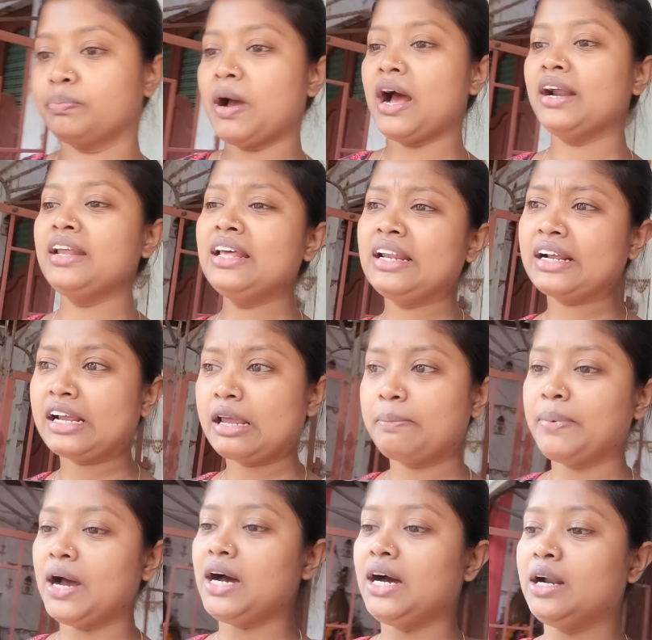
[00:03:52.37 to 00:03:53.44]
পাহাড়ি এলাকা কি
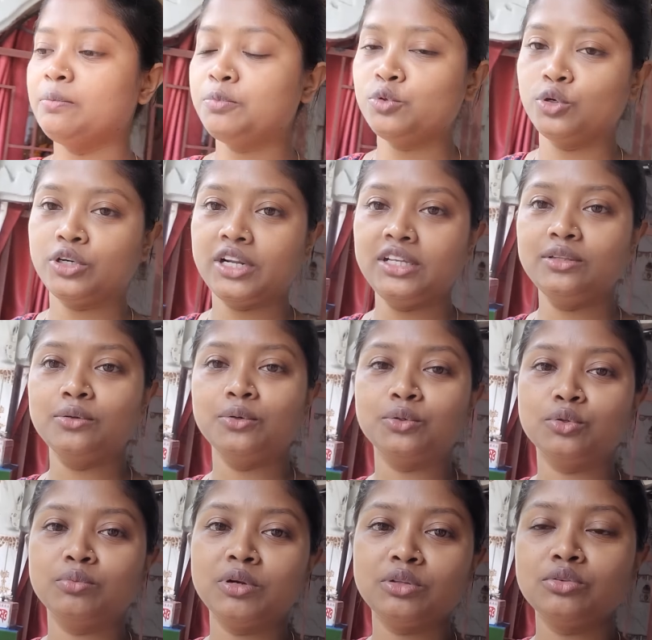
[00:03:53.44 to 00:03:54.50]
পাহাড় পুরোটাই তো
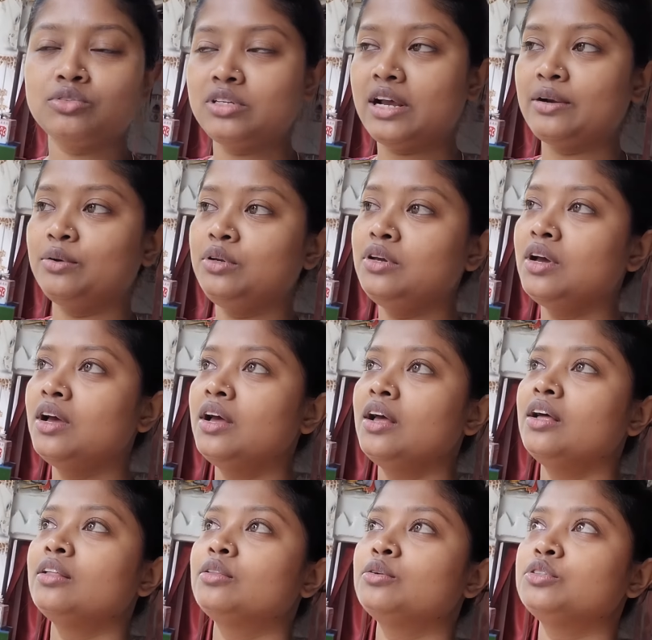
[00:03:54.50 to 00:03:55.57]
তোমরা তো জানোই
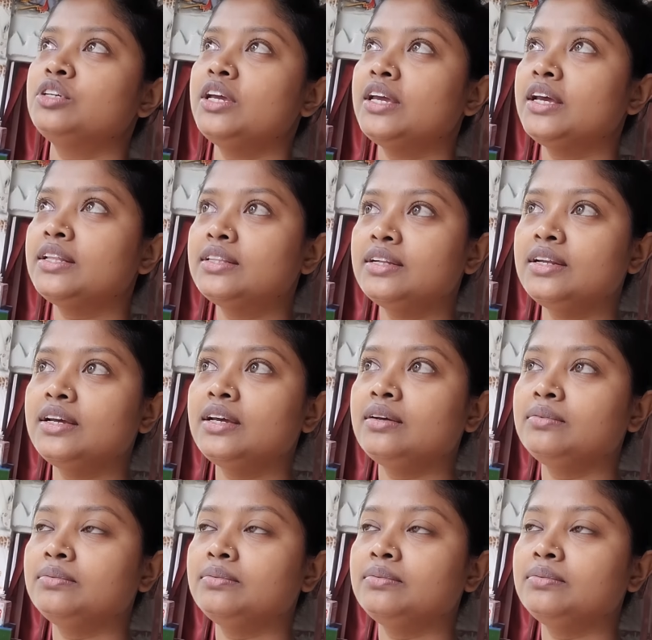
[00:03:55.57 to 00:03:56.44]
তো সেই ক্ষেত্রে